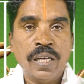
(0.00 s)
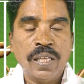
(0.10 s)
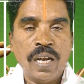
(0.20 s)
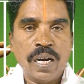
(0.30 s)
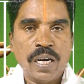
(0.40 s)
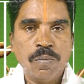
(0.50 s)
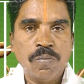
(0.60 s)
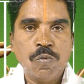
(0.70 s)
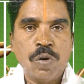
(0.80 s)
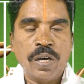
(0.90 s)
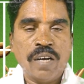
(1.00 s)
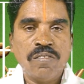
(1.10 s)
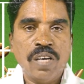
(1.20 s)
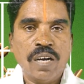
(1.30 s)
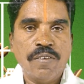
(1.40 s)
எந்த லக்னம் உங்கள்
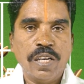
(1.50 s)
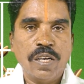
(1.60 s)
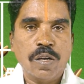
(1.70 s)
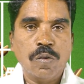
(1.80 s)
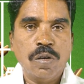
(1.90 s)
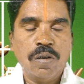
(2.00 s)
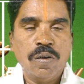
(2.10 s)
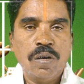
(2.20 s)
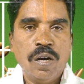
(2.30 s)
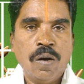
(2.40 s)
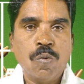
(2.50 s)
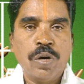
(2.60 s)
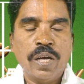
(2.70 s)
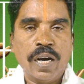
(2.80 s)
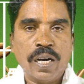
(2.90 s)
ராசியாக வருகின்றதோ
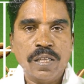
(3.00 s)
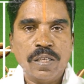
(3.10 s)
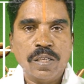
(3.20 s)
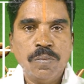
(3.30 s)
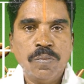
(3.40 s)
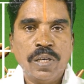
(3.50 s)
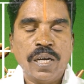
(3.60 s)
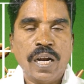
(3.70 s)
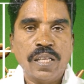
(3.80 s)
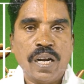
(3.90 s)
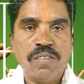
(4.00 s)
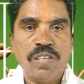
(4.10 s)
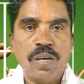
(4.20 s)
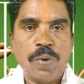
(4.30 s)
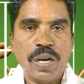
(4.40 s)
உங்களுடைய லக்னத்துக்கும் நீங்கள் அந்த
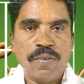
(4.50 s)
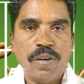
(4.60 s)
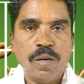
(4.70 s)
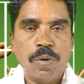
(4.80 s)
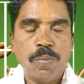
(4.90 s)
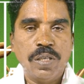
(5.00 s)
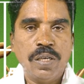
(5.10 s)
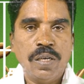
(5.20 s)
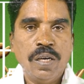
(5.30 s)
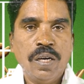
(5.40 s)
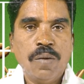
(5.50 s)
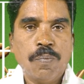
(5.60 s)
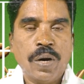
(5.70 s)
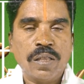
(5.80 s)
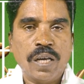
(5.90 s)
ராசியை பார்க்க வேண்டும் என்பது
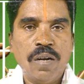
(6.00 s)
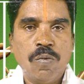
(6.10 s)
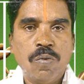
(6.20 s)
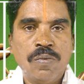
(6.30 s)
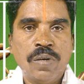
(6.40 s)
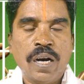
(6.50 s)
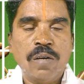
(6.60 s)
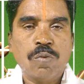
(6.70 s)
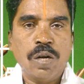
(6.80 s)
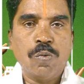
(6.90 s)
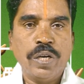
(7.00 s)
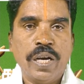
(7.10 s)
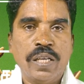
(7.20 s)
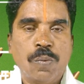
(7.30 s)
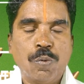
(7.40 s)
பார்த்தால் நாங்கள் சொல்லக்கூடிய
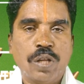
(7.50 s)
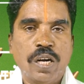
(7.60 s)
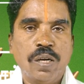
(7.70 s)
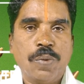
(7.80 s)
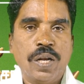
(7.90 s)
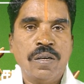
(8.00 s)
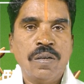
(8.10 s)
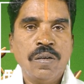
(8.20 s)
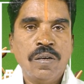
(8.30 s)
இந்த புத்தாண்டு பலன்